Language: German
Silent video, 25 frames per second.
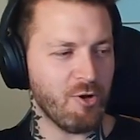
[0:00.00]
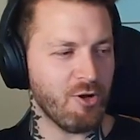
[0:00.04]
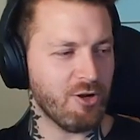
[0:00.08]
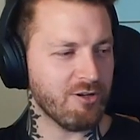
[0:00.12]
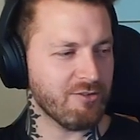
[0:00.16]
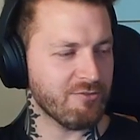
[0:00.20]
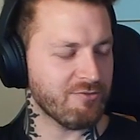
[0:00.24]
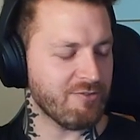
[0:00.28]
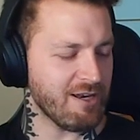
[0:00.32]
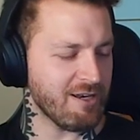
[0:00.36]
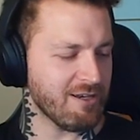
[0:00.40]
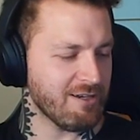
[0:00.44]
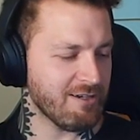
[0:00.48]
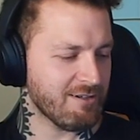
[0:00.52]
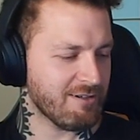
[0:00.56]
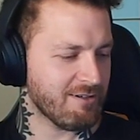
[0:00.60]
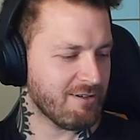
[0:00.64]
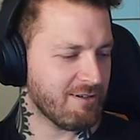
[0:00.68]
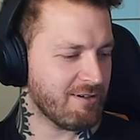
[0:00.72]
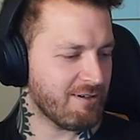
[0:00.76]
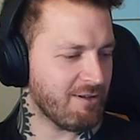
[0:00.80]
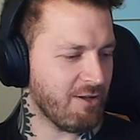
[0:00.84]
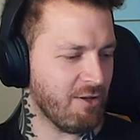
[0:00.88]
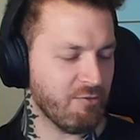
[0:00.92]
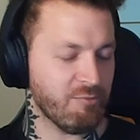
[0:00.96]
Ich habe irgendwann
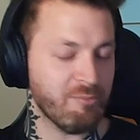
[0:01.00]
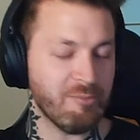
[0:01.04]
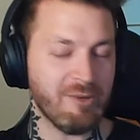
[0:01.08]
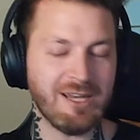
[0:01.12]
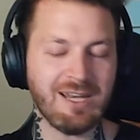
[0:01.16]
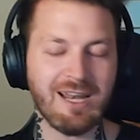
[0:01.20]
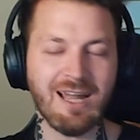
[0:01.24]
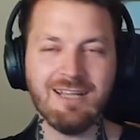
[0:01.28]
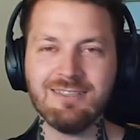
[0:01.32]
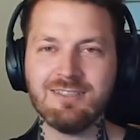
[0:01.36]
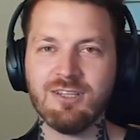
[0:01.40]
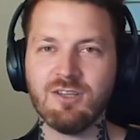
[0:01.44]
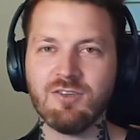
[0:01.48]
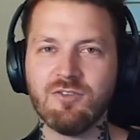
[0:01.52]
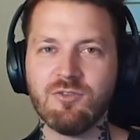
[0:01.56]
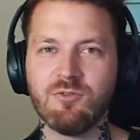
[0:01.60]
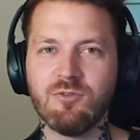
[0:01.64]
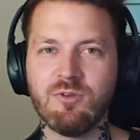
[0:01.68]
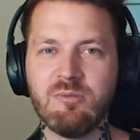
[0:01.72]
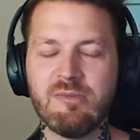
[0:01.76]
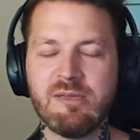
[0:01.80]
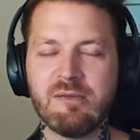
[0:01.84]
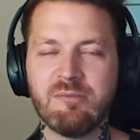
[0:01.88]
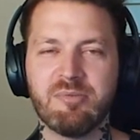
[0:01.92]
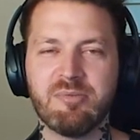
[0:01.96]
auf mein alter
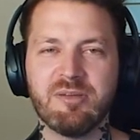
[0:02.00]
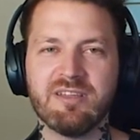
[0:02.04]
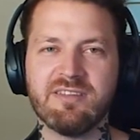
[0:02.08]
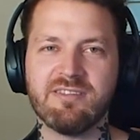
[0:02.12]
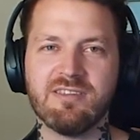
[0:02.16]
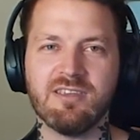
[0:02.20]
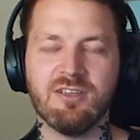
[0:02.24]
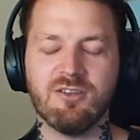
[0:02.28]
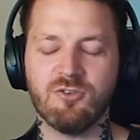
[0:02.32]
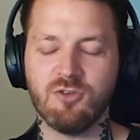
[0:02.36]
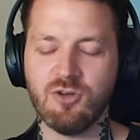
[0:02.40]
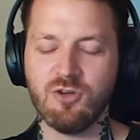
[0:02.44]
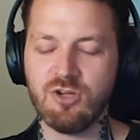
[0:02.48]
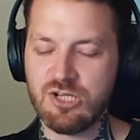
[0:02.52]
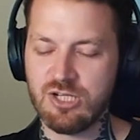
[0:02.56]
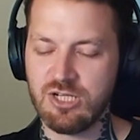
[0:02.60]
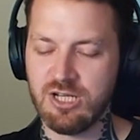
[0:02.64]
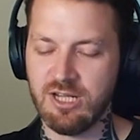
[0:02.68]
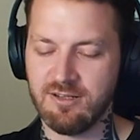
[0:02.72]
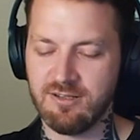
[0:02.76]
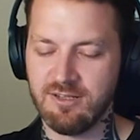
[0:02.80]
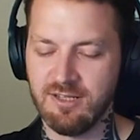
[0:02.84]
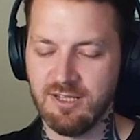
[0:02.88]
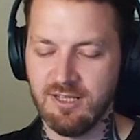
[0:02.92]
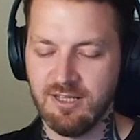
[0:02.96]
Streaming-PC in
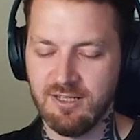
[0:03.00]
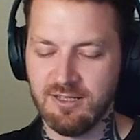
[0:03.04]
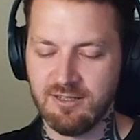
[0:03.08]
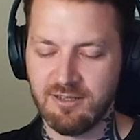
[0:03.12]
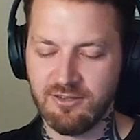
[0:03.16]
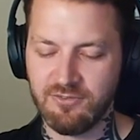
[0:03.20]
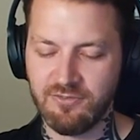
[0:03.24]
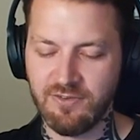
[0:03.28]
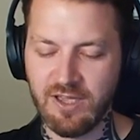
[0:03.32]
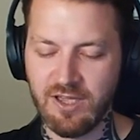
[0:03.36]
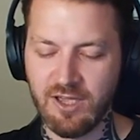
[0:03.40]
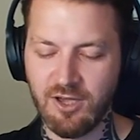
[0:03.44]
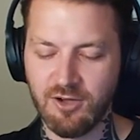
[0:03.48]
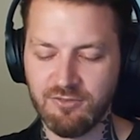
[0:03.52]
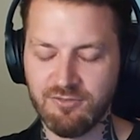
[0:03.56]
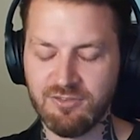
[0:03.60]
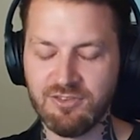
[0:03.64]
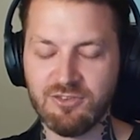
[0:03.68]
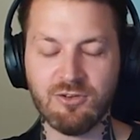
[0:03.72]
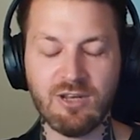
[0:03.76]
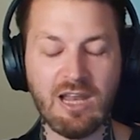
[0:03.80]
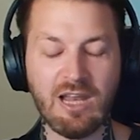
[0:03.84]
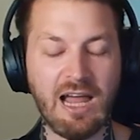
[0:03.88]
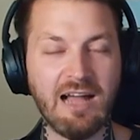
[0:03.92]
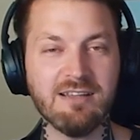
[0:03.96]
Deutschland, das war ja
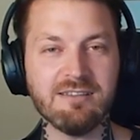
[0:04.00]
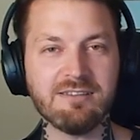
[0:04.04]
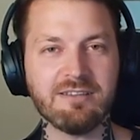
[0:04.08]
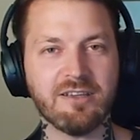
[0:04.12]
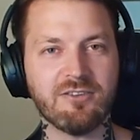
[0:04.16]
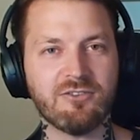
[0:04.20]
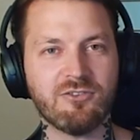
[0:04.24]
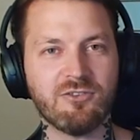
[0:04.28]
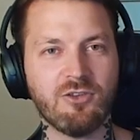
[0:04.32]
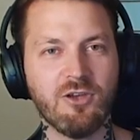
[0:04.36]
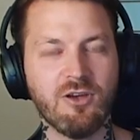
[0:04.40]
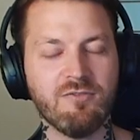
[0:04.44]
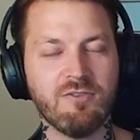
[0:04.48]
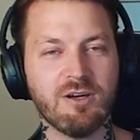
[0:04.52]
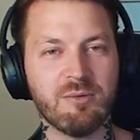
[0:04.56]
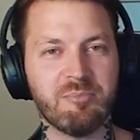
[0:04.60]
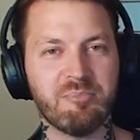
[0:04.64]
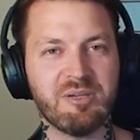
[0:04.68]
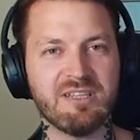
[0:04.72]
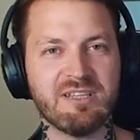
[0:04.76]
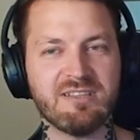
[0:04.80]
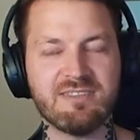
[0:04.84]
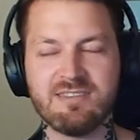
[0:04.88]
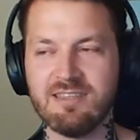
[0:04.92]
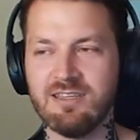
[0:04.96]
irgendwie so ein alter
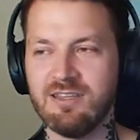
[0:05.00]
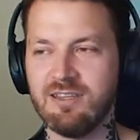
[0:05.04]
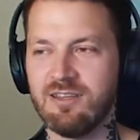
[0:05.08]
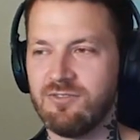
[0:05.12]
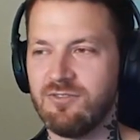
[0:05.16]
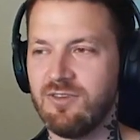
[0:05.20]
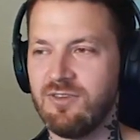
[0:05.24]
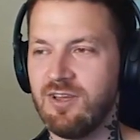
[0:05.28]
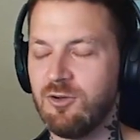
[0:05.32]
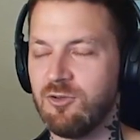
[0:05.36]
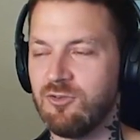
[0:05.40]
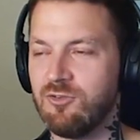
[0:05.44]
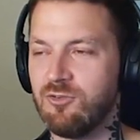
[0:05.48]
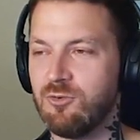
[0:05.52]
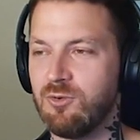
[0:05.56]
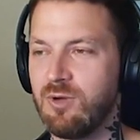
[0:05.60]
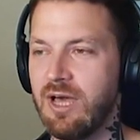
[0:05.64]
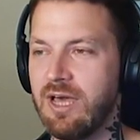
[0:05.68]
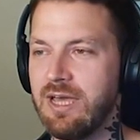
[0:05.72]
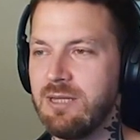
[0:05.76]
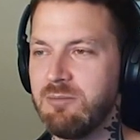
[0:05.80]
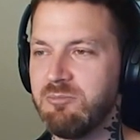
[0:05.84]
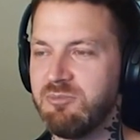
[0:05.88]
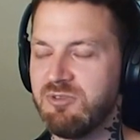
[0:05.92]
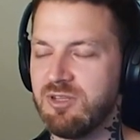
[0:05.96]
Server-PC, das war ja noch so ein
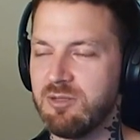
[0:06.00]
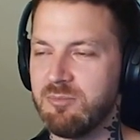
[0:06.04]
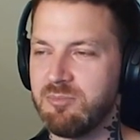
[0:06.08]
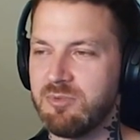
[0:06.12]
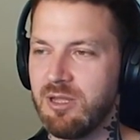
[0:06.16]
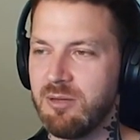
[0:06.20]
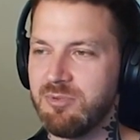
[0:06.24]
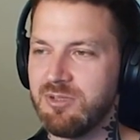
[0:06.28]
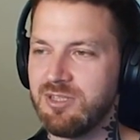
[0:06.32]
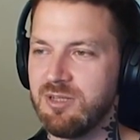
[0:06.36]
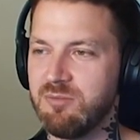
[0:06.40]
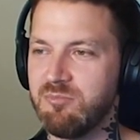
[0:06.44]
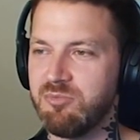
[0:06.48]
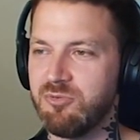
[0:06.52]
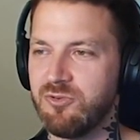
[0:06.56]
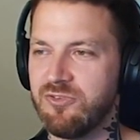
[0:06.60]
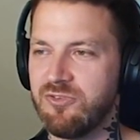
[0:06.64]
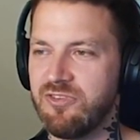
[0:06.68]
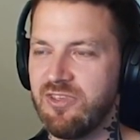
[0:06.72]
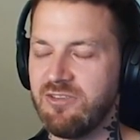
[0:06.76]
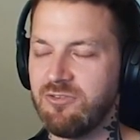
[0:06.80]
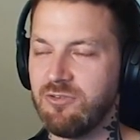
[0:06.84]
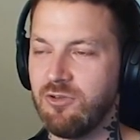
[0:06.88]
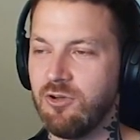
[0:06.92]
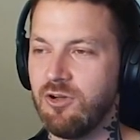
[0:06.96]
Geheimtipp, da habe ich den
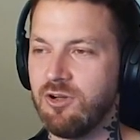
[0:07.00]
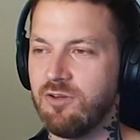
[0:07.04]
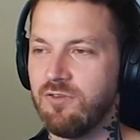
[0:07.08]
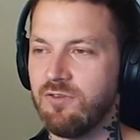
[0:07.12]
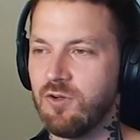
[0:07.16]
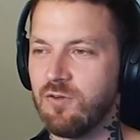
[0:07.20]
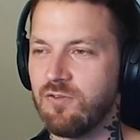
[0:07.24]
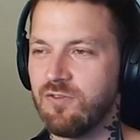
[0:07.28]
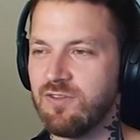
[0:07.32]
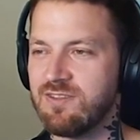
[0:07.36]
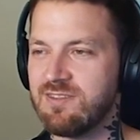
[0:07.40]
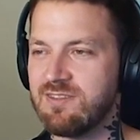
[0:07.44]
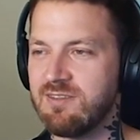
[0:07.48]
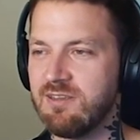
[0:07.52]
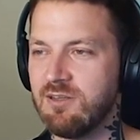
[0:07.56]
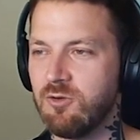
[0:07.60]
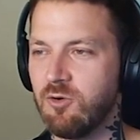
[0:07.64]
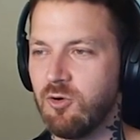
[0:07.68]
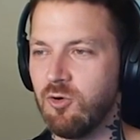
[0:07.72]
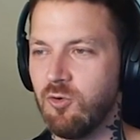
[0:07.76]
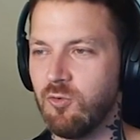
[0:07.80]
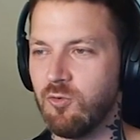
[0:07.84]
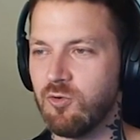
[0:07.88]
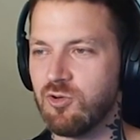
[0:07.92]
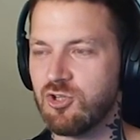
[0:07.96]
Prozessor irgendwie noch für
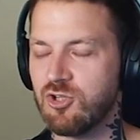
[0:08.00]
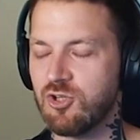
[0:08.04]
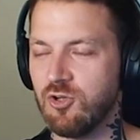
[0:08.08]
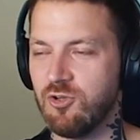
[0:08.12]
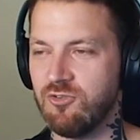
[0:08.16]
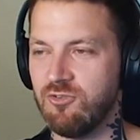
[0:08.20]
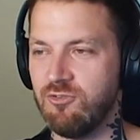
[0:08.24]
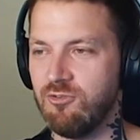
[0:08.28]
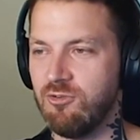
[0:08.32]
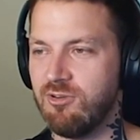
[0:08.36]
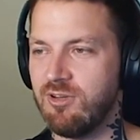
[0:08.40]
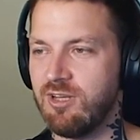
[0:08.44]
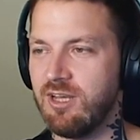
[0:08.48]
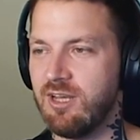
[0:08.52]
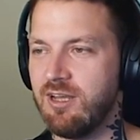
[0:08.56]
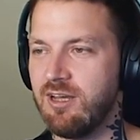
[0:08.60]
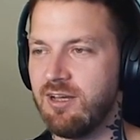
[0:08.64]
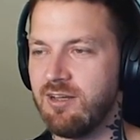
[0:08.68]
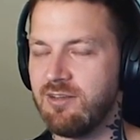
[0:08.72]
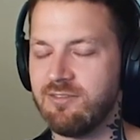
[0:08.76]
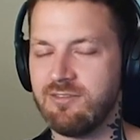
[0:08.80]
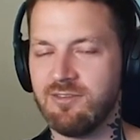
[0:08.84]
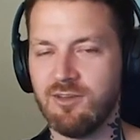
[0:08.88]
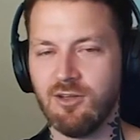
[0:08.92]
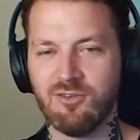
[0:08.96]
10 Euro geschossen und
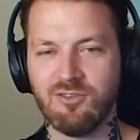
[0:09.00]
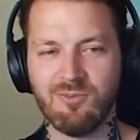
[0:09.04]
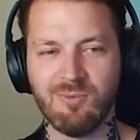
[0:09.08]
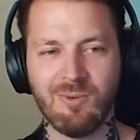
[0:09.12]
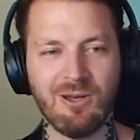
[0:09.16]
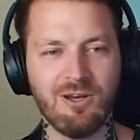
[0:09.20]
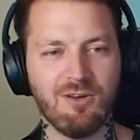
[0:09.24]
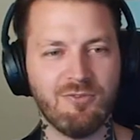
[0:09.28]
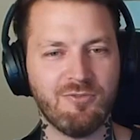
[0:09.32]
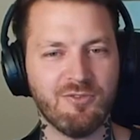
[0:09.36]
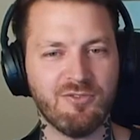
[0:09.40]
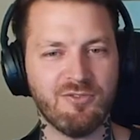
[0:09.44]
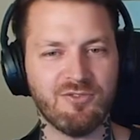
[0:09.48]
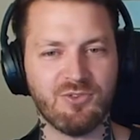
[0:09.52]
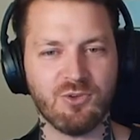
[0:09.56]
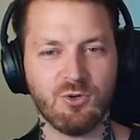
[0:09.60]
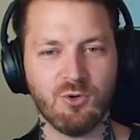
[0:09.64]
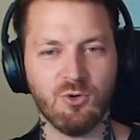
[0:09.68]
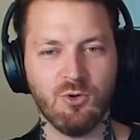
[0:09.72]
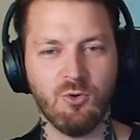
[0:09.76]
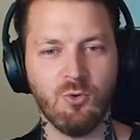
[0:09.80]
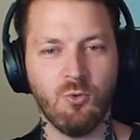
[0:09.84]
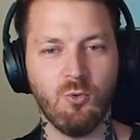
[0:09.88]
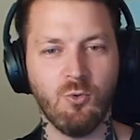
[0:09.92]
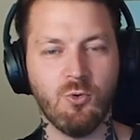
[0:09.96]
danach ist der auf
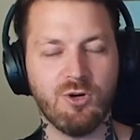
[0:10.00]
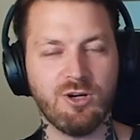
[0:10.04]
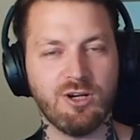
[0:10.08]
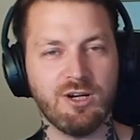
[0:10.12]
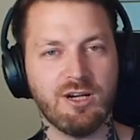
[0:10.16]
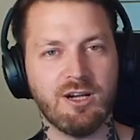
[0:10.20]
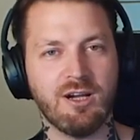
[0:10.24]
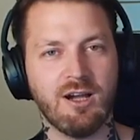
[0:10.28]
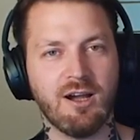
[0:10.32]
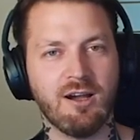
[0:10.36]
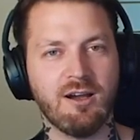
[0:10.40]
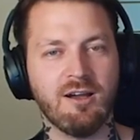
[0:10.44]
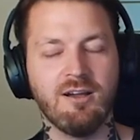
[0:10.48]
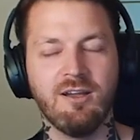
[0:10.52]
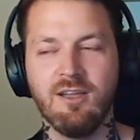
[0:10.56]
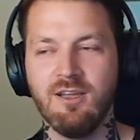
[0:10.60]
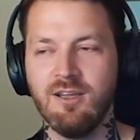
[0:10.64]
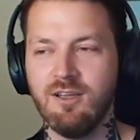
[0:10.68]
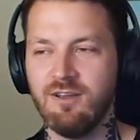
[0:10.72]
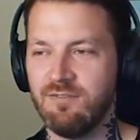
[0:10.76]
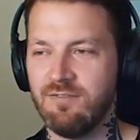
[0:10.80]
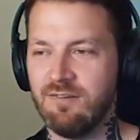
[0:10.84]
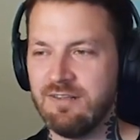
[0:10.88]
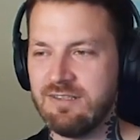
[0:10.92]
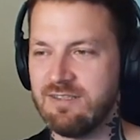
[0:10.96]
250 Euro hochgegangen,
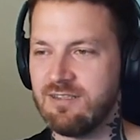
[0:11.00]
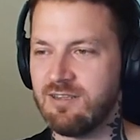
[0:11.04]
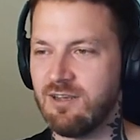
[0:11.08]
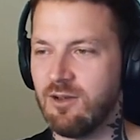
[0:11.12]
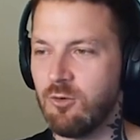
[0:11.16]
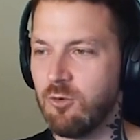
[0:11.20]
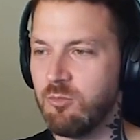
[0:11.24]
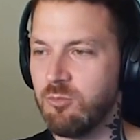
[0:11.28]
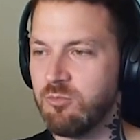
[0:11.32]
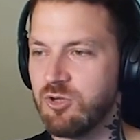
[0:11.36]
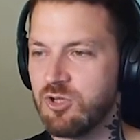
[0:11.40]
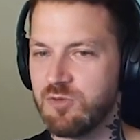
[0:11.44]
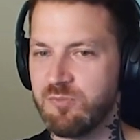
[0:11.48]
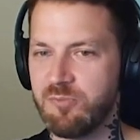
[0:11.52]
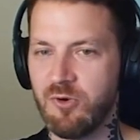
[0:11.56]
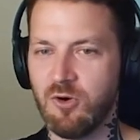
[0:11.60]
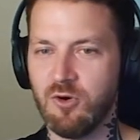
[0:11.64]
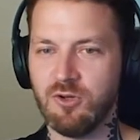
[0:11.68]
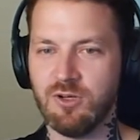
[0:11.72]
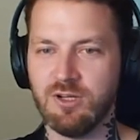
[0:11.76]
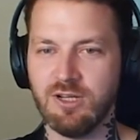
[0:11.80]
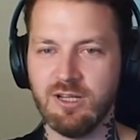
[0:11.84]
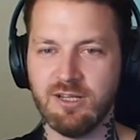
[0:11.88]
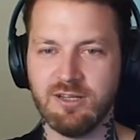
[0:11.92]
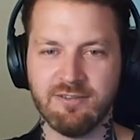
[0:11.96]
weil sich dann
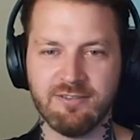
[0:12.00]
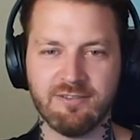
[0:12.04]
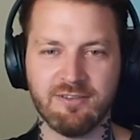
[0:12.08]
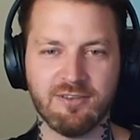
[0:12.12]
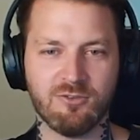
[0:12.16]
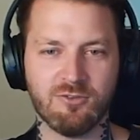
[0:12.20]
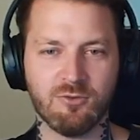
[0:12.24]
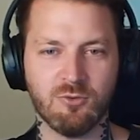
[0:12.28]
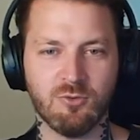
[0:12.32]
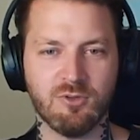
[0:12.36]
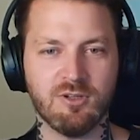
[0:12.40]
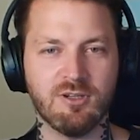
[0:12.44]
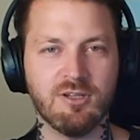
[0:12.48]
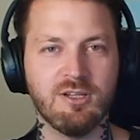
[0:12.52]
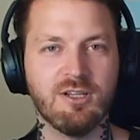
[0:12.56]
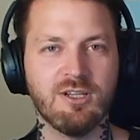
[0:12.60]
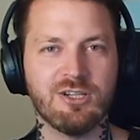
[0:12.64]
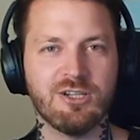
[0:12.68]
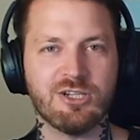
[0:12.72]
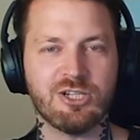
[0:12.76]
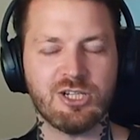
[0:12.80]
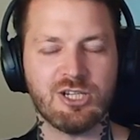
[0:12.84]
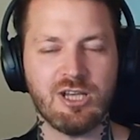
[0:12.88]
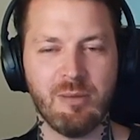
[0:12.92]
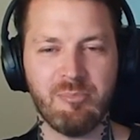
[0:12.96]
rumgesprochen hat, dass das so ein
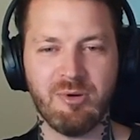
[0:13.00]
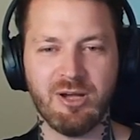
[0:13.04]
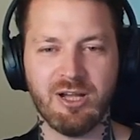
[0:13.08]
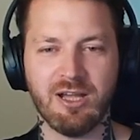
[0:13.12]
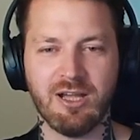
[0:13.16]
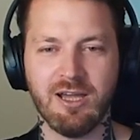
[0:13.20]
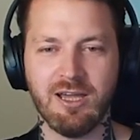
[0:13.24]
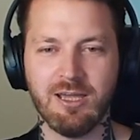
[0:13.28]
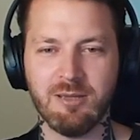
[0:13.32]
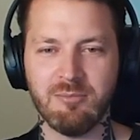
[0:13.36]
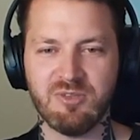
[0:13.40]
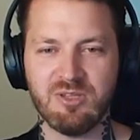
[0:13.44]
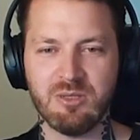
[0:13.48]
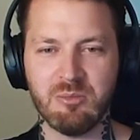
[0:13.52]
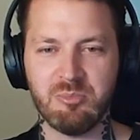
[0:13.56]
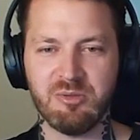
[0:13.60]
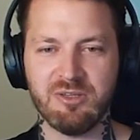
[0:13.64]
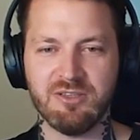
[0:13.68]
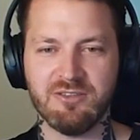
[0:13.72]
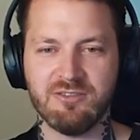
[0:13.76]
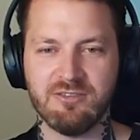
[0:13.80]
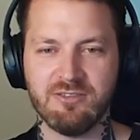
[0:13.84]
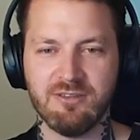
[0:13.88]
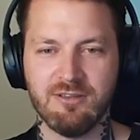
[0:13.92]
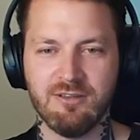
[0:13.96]

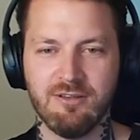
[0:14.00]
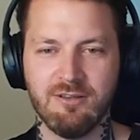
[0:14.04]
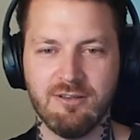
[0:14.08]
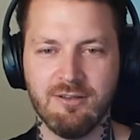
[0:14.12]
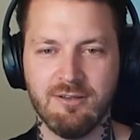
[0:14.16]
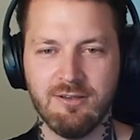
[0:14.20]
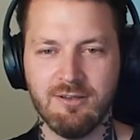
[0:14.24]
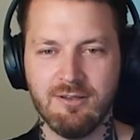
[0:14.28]
Schnapper-Geheimtipp ist